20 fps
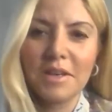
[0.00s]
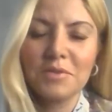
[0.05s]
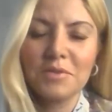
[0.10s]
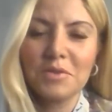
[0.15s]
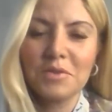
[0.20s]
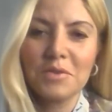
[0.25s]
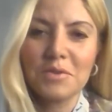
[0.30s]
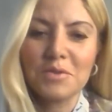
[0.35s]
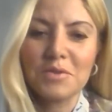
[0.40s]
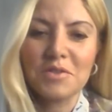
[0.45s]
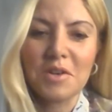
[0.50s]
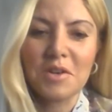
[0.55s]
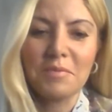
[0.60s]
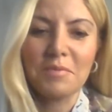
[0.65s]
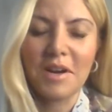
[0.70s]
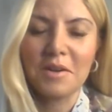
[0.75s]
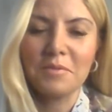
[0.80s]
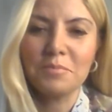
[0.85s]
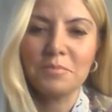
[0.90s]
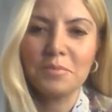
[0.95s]
bekliyoruz
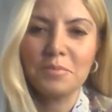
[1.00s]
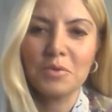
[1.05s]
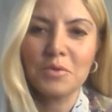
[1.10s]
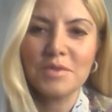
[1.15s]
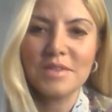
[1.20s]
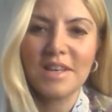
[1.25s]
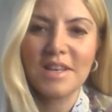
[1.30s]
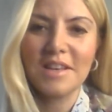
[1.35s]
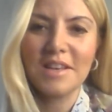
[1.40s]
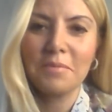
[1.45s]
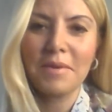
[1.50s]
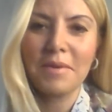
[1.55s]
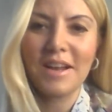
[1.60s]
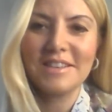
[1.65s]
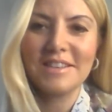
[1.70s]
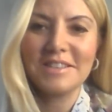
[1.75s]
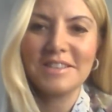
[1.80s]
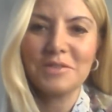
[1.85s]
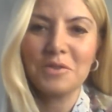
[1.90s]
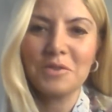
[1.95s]
Cemal. Bu güzel
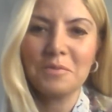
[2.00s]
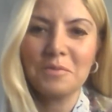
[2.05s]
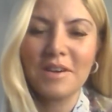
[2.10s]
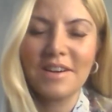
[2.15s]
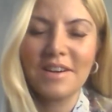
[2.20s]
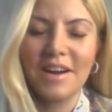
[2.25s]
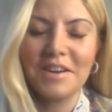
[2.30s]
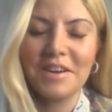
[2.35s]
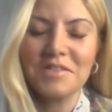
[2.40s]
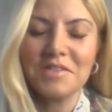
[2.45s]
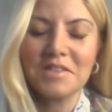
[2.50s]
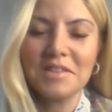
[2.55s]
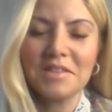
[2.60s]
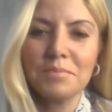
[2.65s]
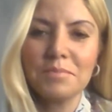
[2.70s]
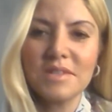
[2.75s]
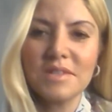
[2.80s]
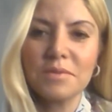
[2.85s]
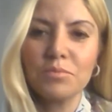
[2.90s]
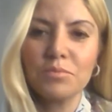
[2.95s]
haberleri duymak ayrıca
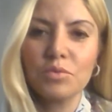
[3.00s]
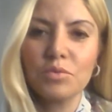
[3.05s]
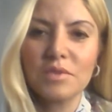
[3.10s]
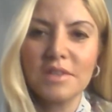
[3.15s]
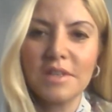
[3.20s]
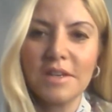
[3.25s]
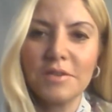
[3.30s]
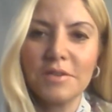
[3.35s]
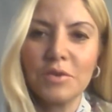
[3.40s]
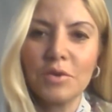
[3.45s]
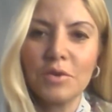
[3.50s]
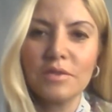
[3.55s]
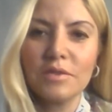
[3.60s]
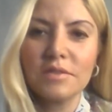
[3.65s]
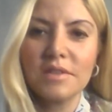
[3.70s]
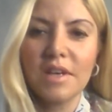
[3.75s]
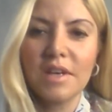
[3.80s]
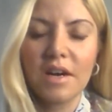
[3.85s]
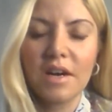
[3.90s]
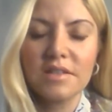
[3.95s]
da bizi mutlu ediyor.
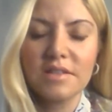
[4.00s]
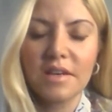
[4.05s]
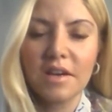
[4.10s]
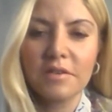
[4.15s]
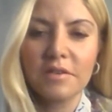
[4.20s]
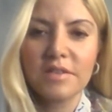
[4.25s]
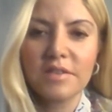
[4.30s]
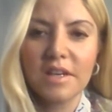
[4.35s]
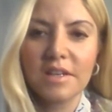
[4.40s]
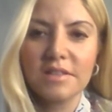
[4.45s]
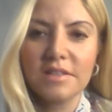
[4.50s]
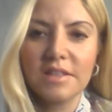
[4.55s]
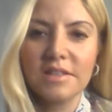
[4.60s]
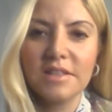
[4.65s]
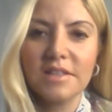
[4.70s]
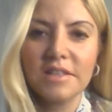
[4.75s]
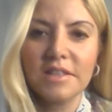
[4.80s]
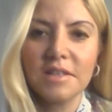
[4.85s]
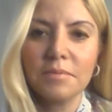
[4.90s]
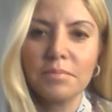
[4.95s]
Diğer taraftan
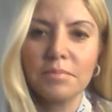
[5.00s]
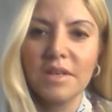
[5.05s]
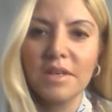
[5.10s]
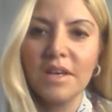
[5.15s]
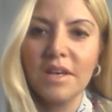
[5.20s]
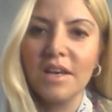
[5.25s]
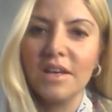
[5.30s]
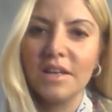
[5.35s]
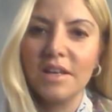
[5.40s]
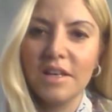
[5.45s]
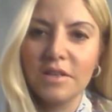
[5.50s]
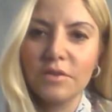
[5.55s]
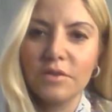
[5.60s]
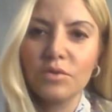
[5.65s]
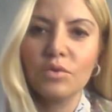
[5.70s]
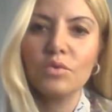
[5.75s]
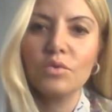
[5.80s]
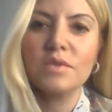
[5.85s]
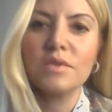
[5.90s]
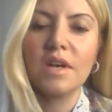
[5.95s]
dediğin gibi
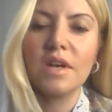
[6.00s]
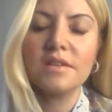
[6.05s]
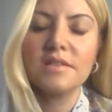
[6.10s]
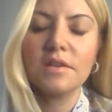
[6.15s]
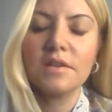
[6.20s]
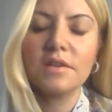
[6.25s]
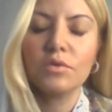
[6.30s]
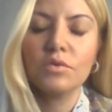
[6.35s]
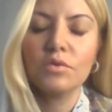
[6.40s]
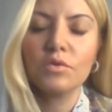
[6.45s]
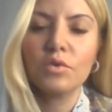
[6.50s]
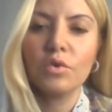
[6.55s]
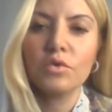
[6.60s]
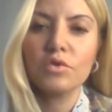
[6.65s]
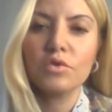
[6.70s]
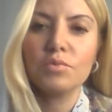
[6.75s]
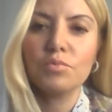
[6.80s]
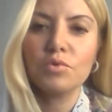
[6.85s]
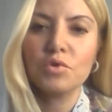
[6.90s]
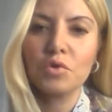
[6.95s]
ilk gün zaten onu
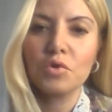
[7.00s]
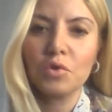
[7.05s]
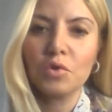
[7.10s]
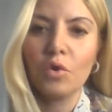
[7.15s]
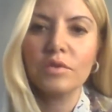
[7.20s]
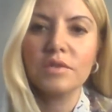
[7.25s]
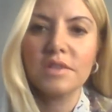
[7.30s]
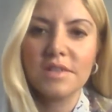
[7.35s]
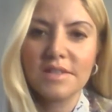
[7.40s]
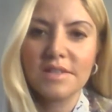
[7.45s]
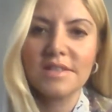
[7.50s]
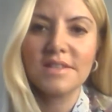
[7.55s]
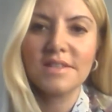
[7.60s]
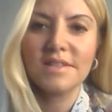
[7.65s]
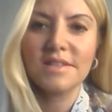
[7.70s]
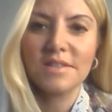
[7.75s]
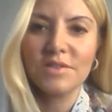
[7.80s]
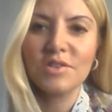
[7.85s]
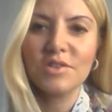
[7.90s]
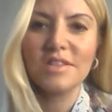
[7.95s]
konuşmuştuk. Londra
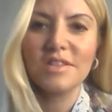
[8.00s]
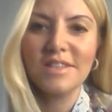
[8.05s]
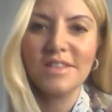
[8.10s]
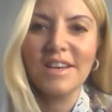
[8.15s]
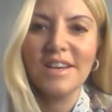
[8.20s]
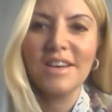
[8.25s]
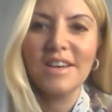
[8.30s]
sizin için